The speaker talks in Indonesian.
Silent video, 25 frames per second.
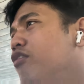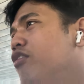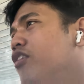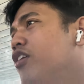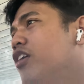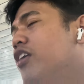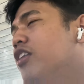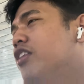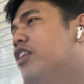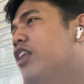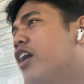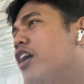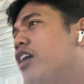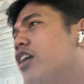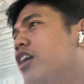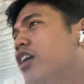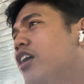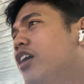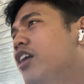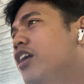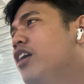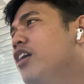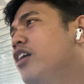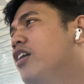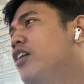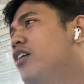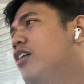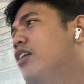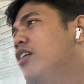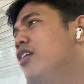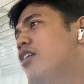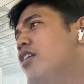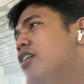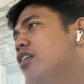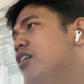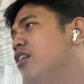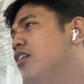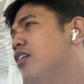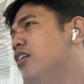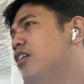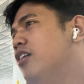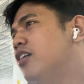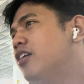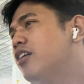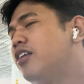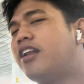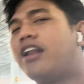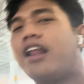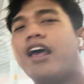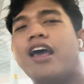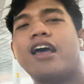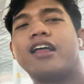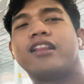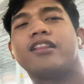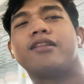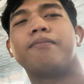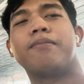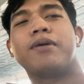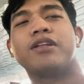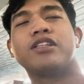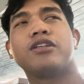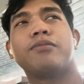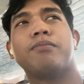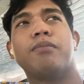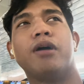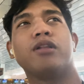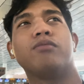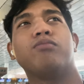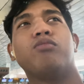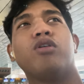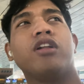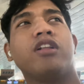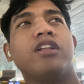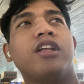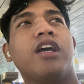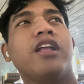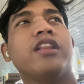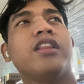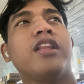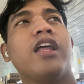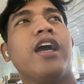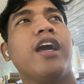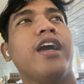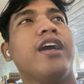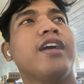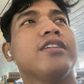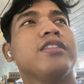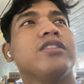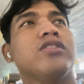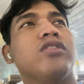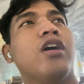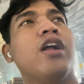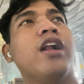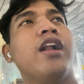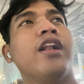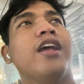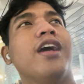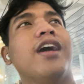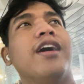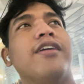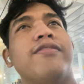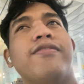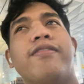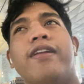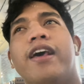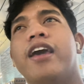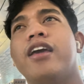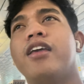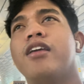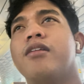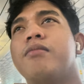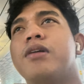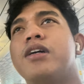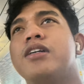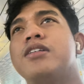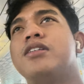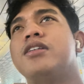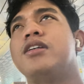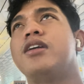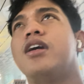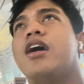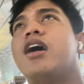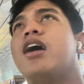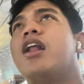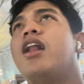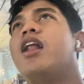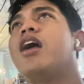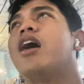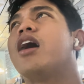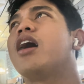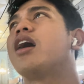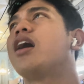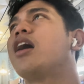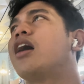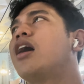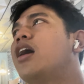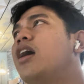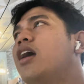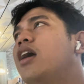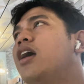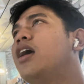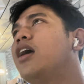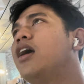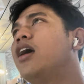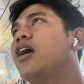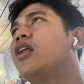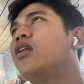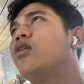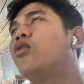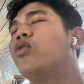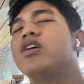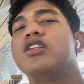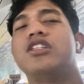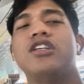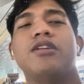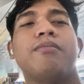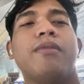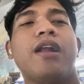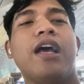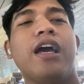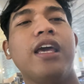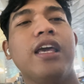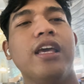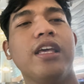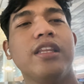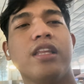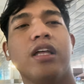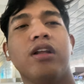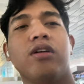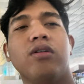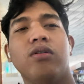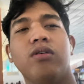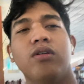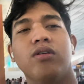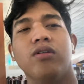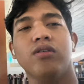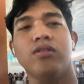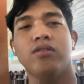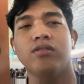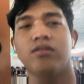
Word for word: Kita, kita ke tempat-tempat sebat. Nah, tempat cepat buat nyantai, guys. Soalnya flagnya masih ada dua jam lagi kita nunggu.